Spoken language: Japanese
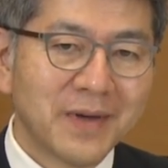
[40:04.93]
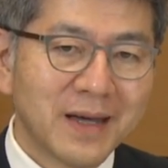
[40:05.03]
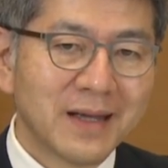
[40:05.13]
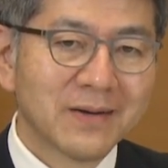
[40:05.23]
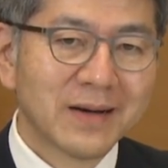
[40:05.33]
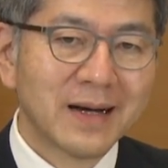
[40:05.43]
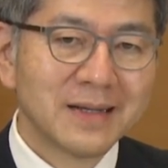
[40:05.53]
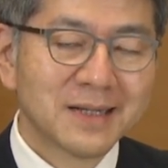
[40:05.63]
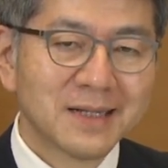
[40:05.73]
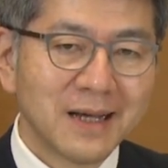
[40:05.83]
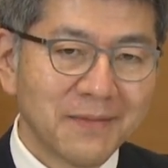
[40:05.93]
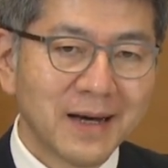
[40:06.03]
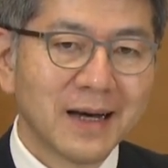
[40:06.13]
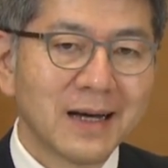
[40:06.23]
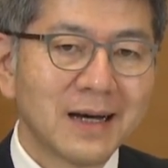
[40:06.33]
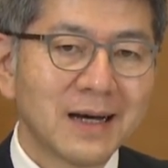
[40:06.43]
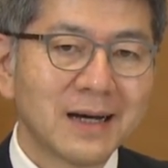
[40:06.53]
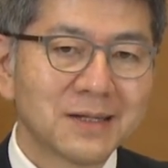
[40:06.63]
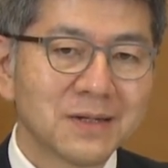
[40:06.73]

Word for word: 平の側にすれば